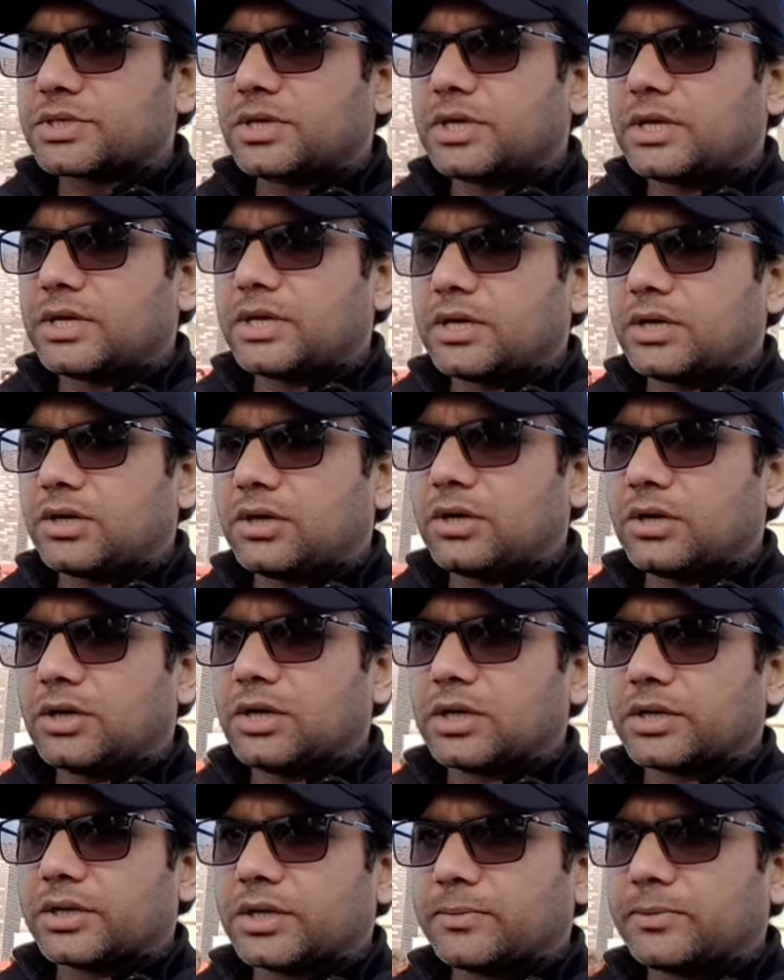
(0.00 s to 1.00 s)
की है
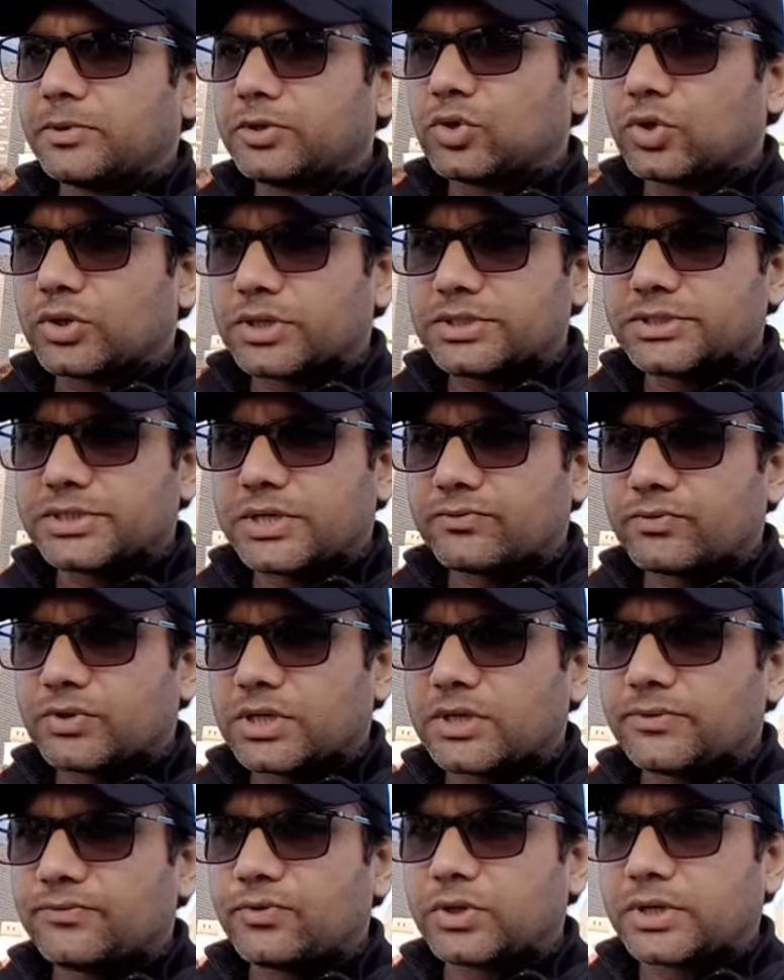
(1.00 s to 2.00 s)
और ये भी टोटल
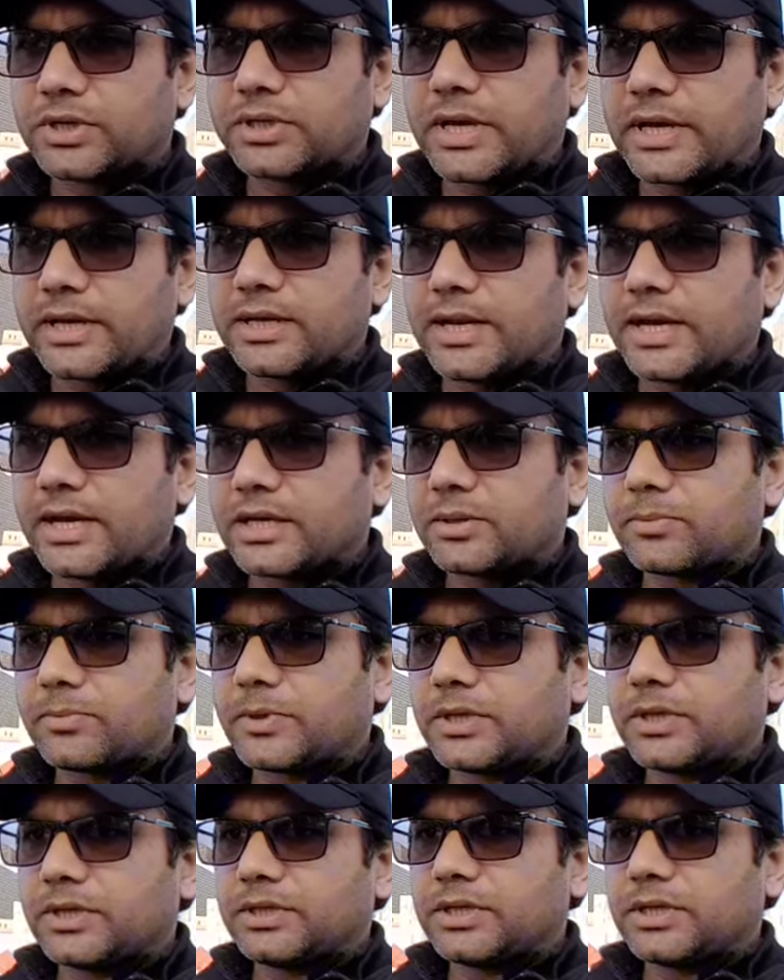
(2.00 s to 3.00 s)
जेनवन है फोर्टी नाइन लाख
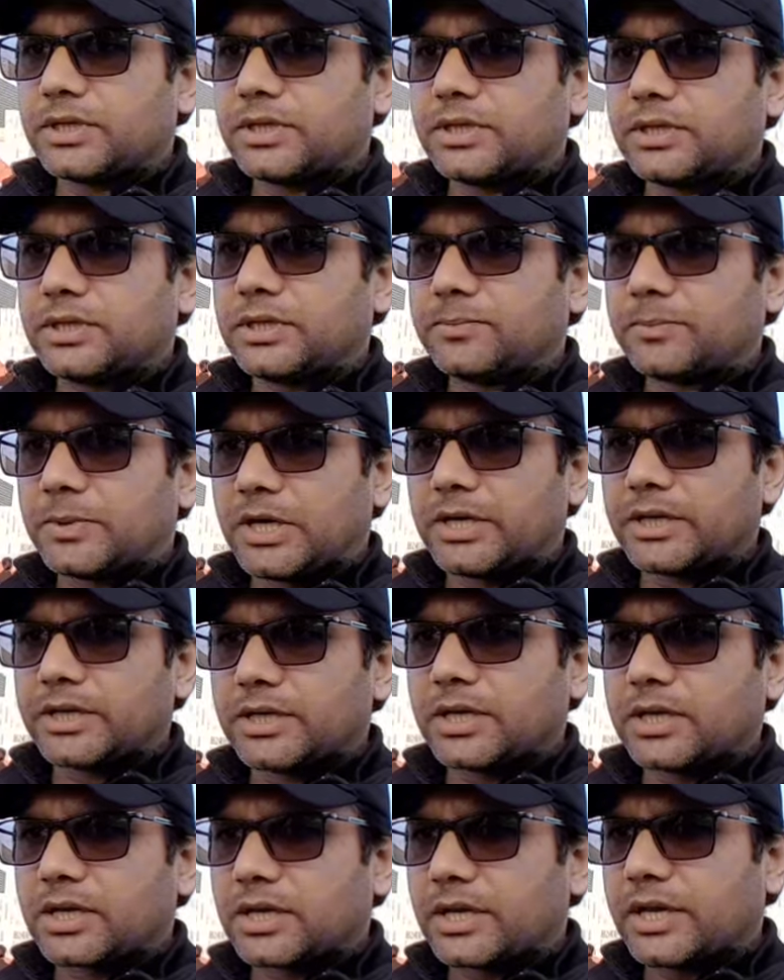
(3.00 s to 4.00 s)
रुपए ये डिमांड
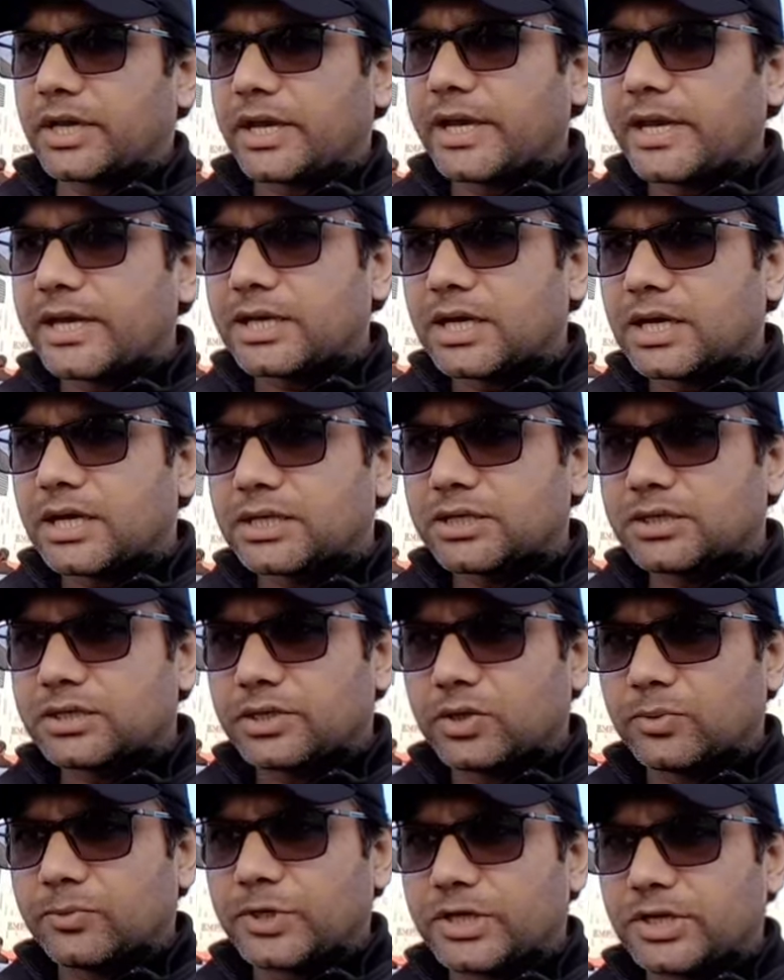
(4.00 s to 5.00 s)
कर रहे हैं एक लाख
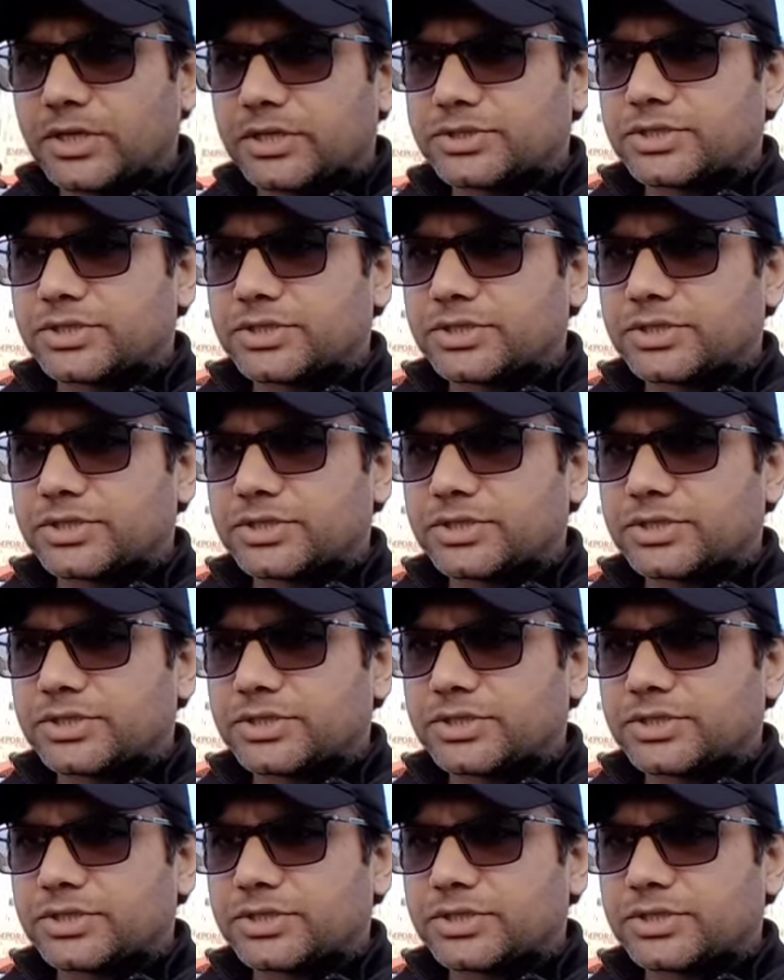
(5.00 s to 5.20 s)
किलोमीटर ये